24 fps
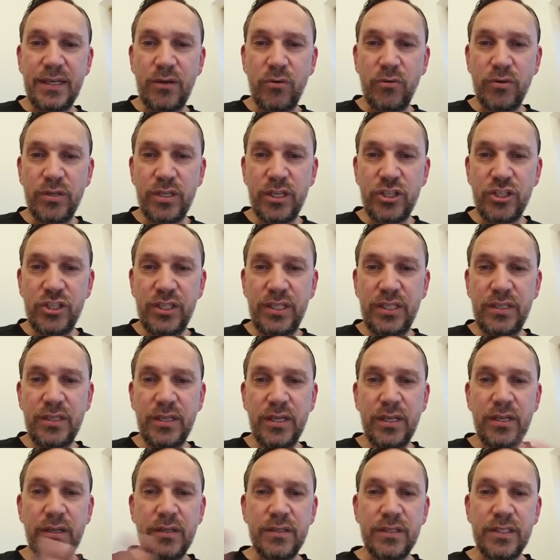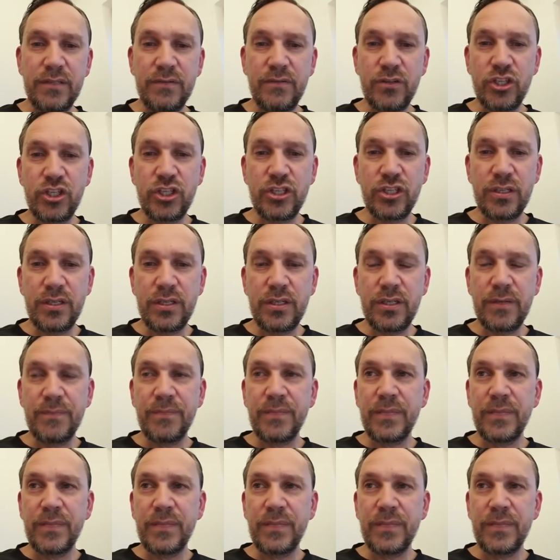der Unterschied zwischen